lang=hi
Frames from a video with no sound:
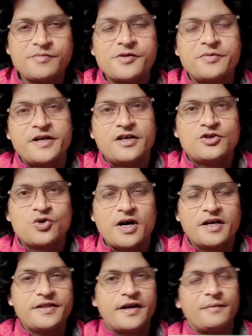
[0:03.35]
आप सभी का
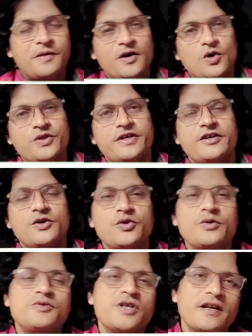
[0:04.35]
स्वागत है आपके खुद के यूट्यूब